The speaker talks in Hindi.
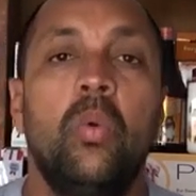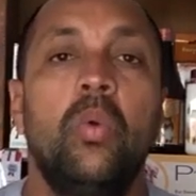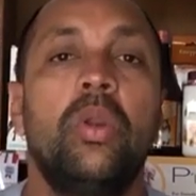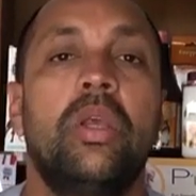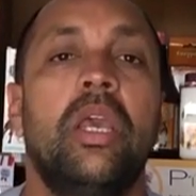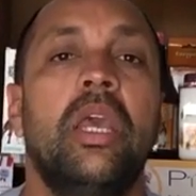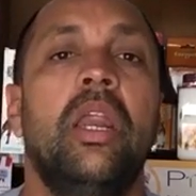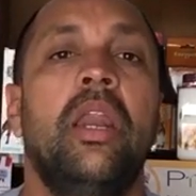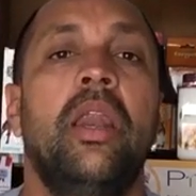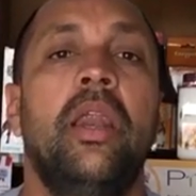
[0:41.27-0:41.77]

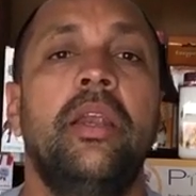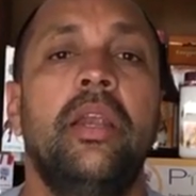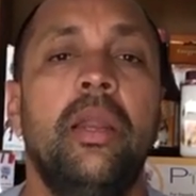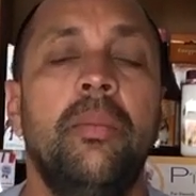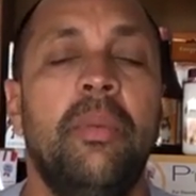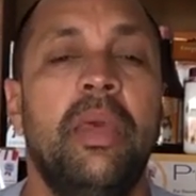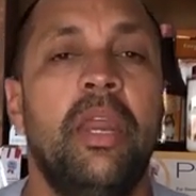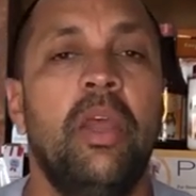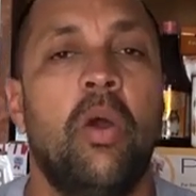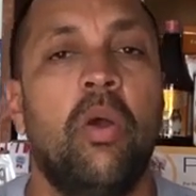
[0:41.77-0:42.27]
उनके
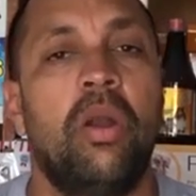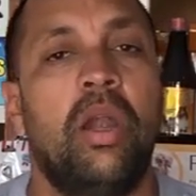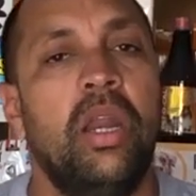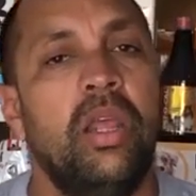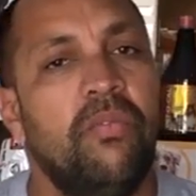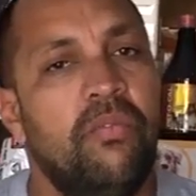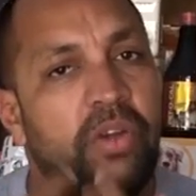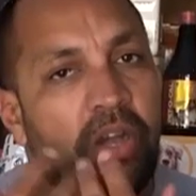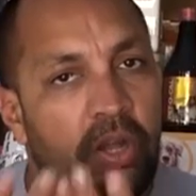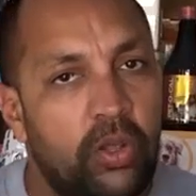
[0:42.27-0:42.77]
रिलेटेड मेरी
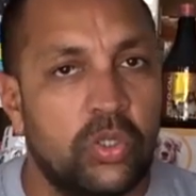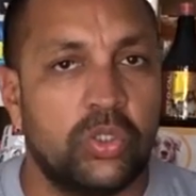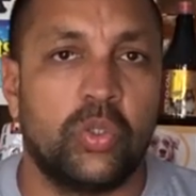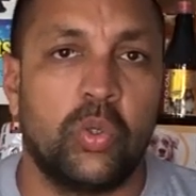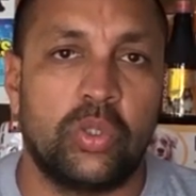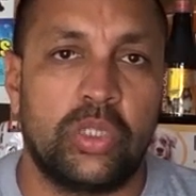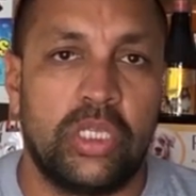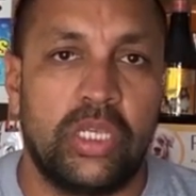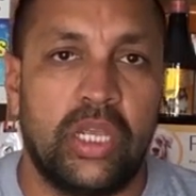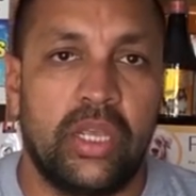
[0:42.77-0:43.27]
ऑलरेडी वीडियोस
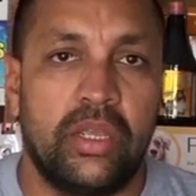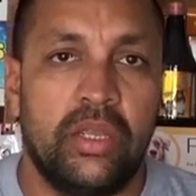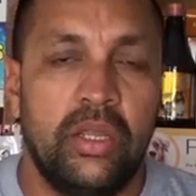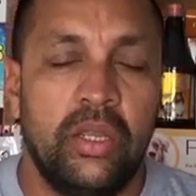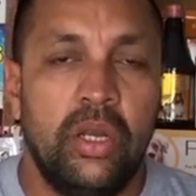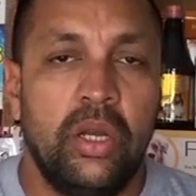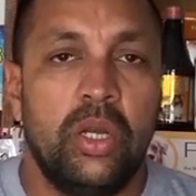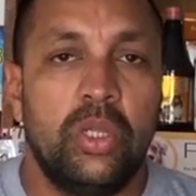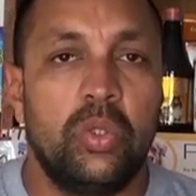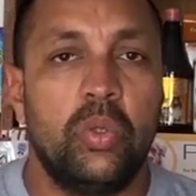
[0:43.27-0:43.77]
होती हैं
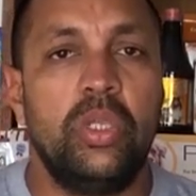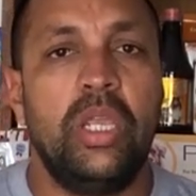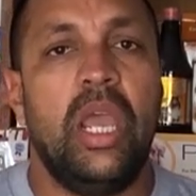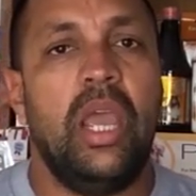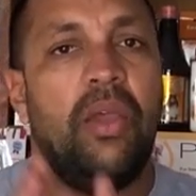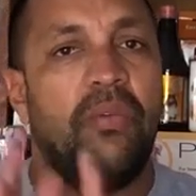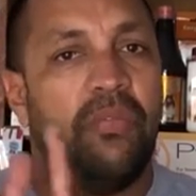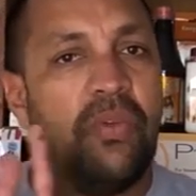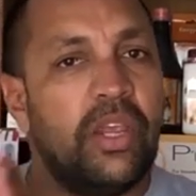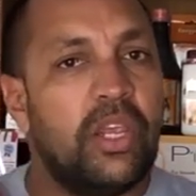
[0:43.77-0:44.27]
तो ये
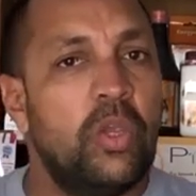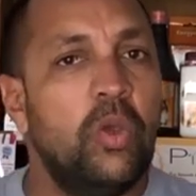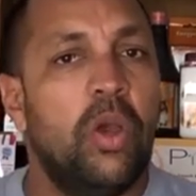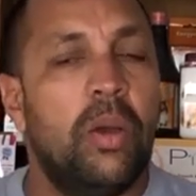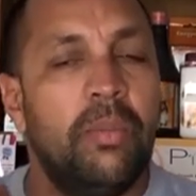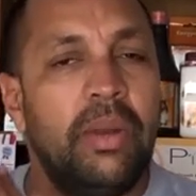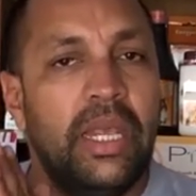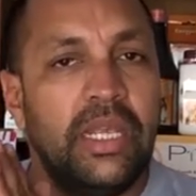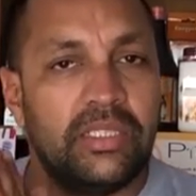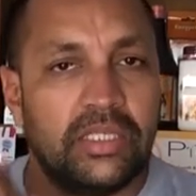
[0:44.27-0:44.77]
एफ
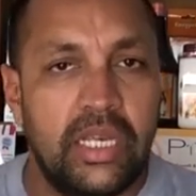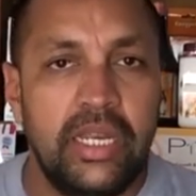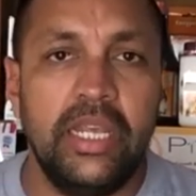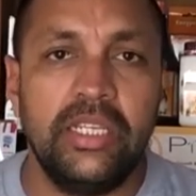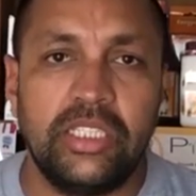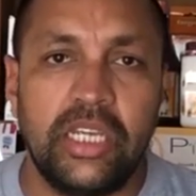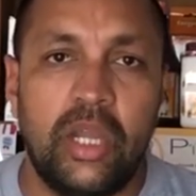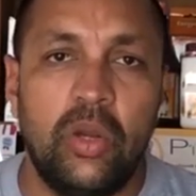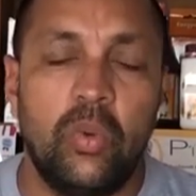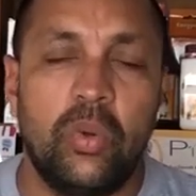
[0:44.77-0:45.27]
हमने
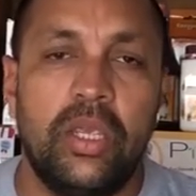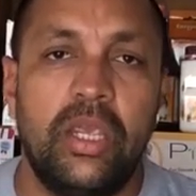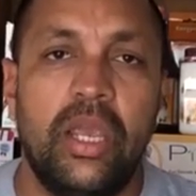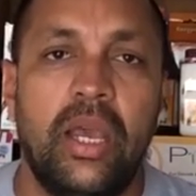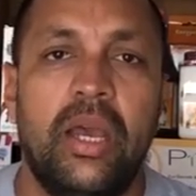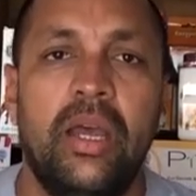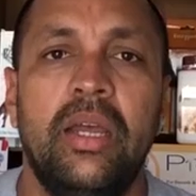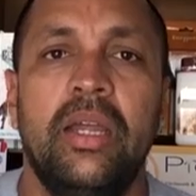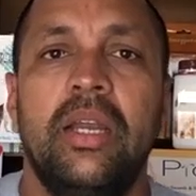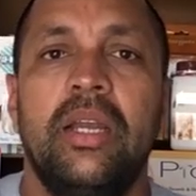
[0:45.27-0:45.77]
इसलिए चालू
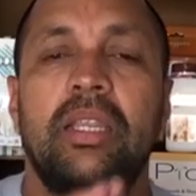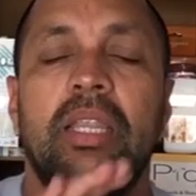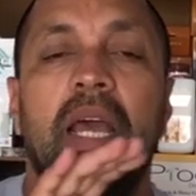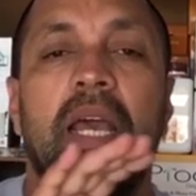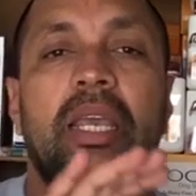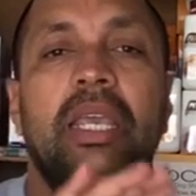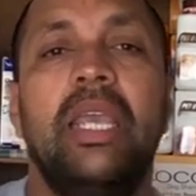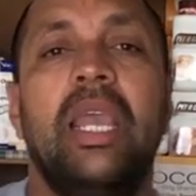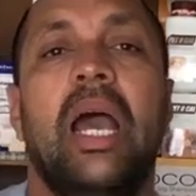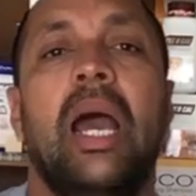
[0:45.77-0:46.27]
किया
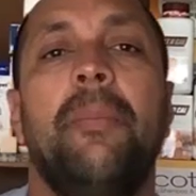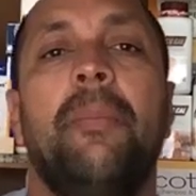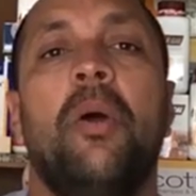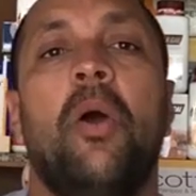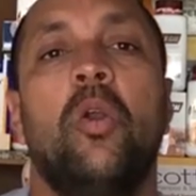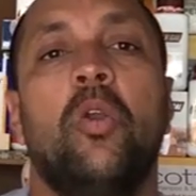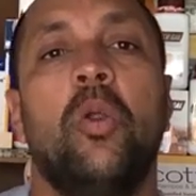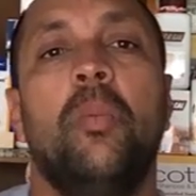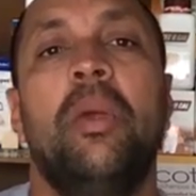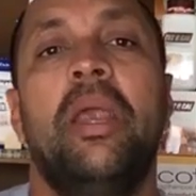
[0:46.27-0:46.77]
ताकि आप
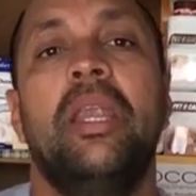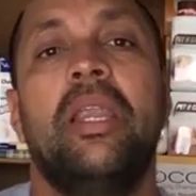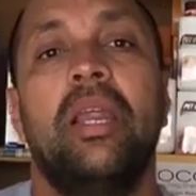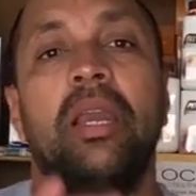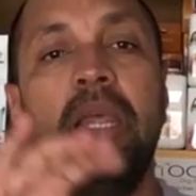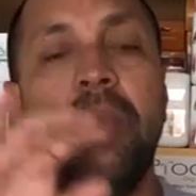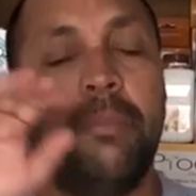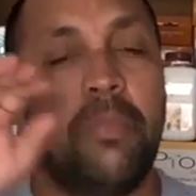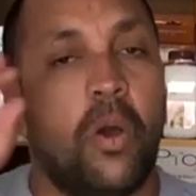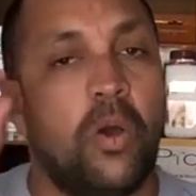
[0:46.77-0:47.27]

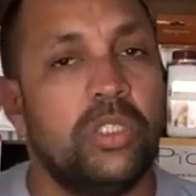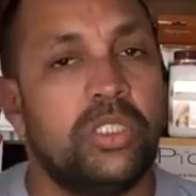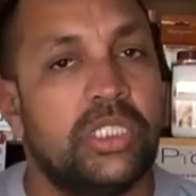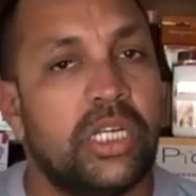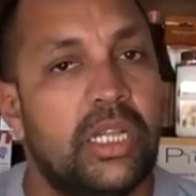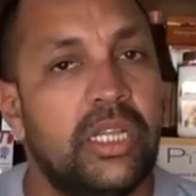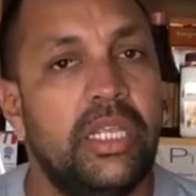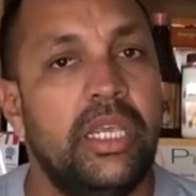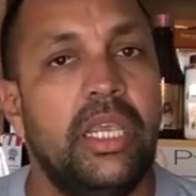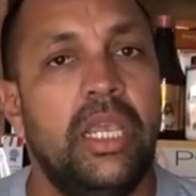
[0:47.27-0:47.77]
ऑटोमेटिकली बहुत
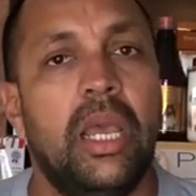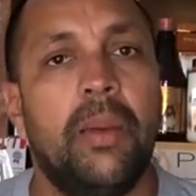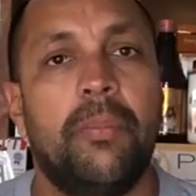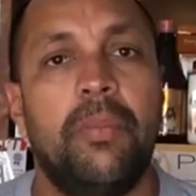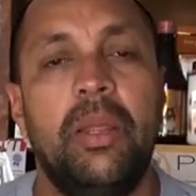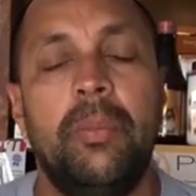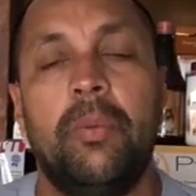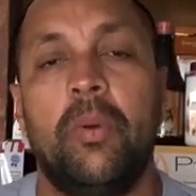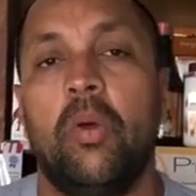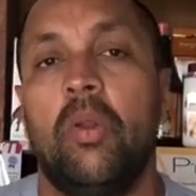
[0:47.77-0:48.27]
जल्दी ही
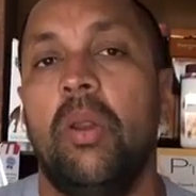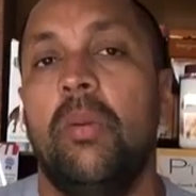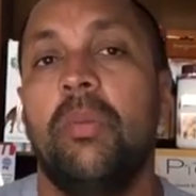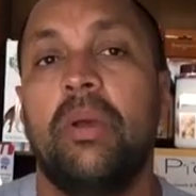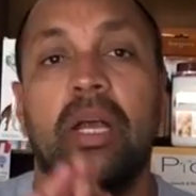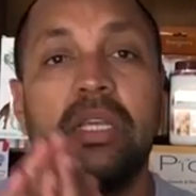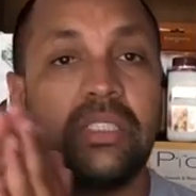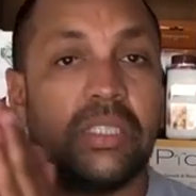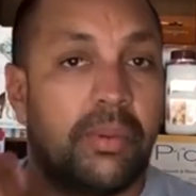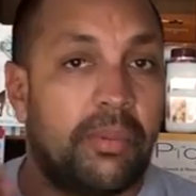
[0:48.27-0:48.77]
अपनी
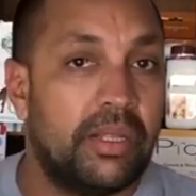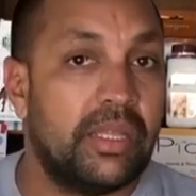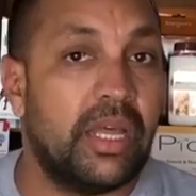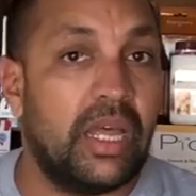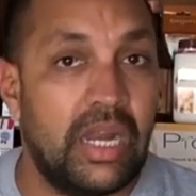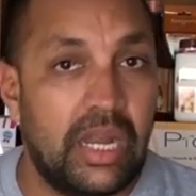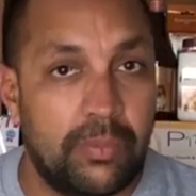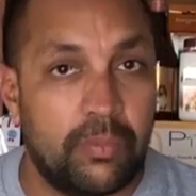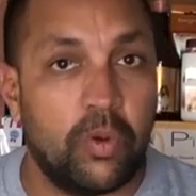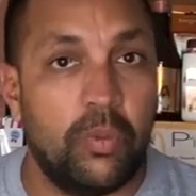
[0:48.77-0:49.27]
प्रॉब्लम का
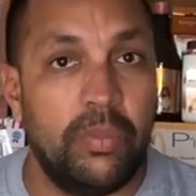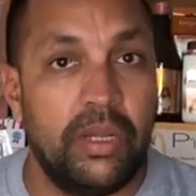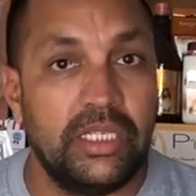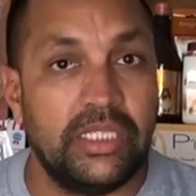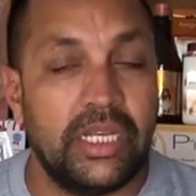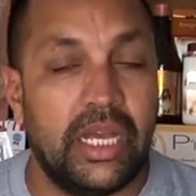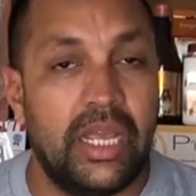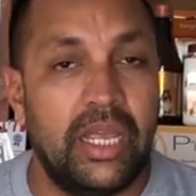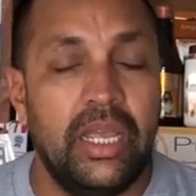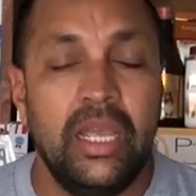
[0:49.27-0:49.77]
समाधान आपको
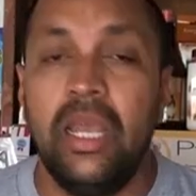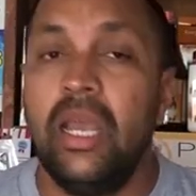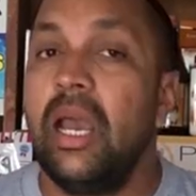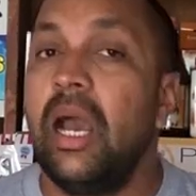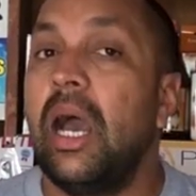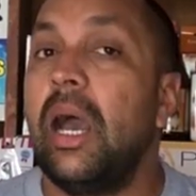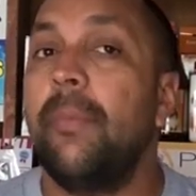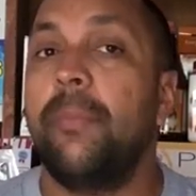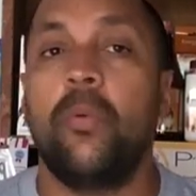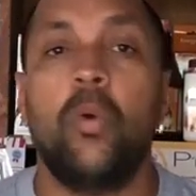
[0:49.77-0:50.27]
मिल जाए
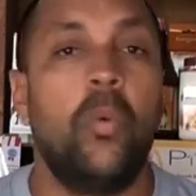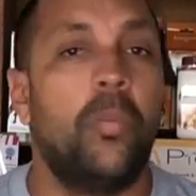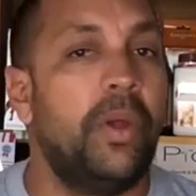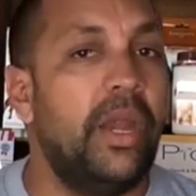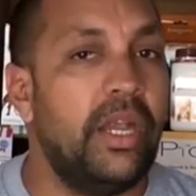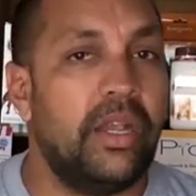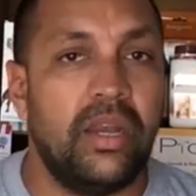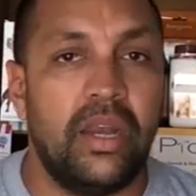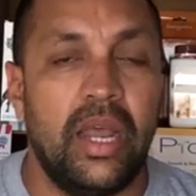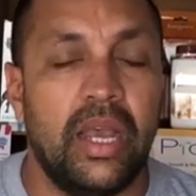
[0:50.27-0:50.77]
आपको
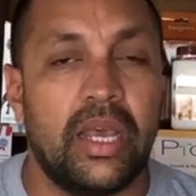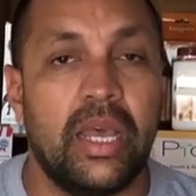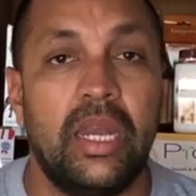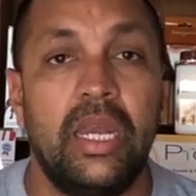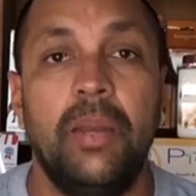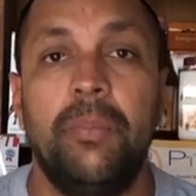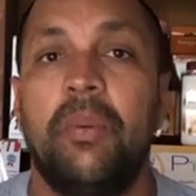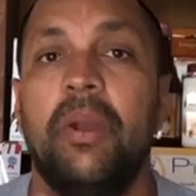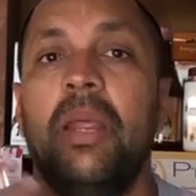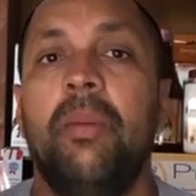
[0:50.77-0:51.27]
वेट ना
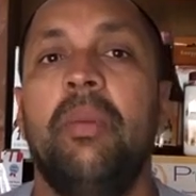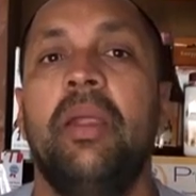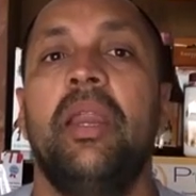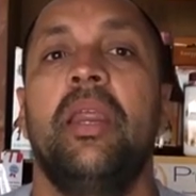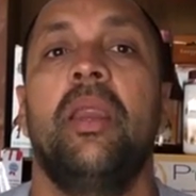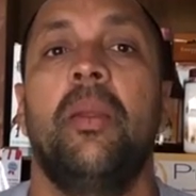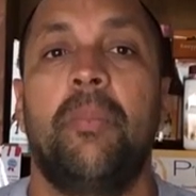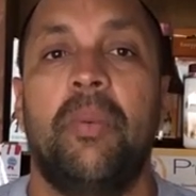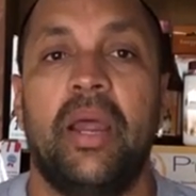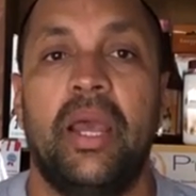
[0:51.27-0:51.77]
करनी पड़े
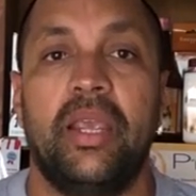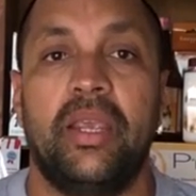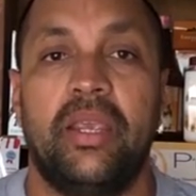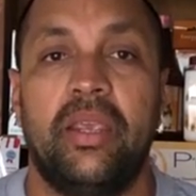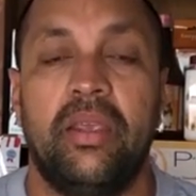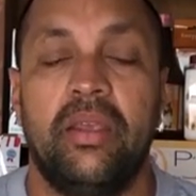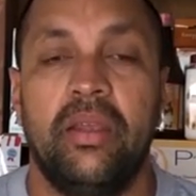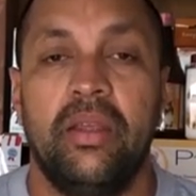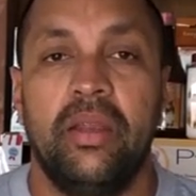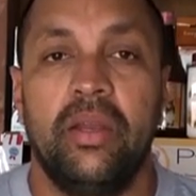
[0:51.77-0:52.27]
मेरी रिप्लाई
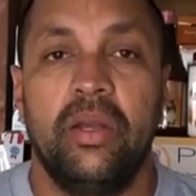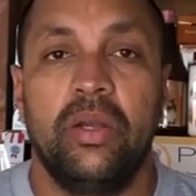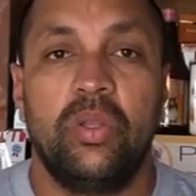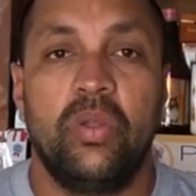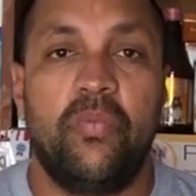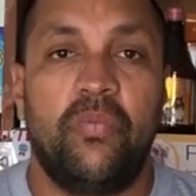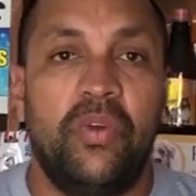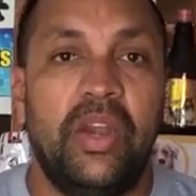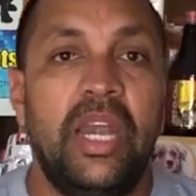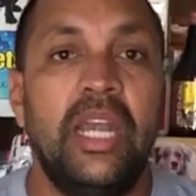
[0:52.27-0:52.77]
की
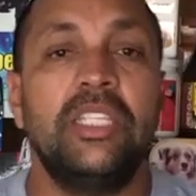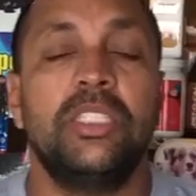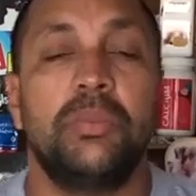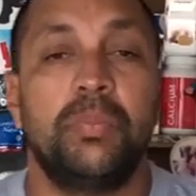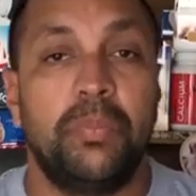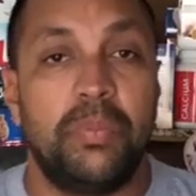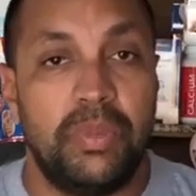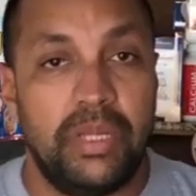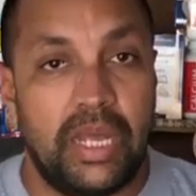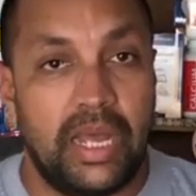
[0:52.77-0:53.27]
तो
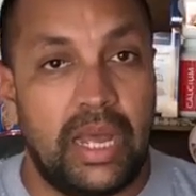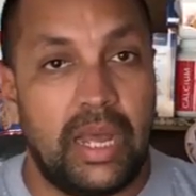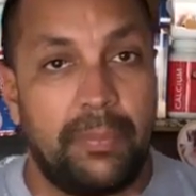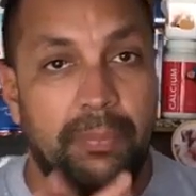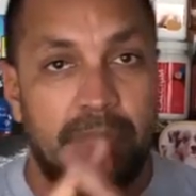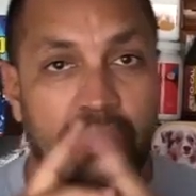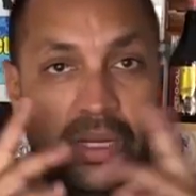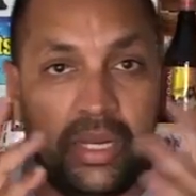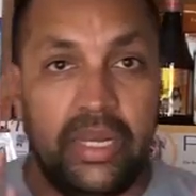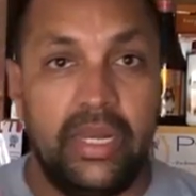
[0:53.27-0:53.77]
फ्रेंड्स
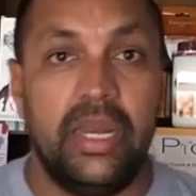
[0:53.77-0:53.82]
आप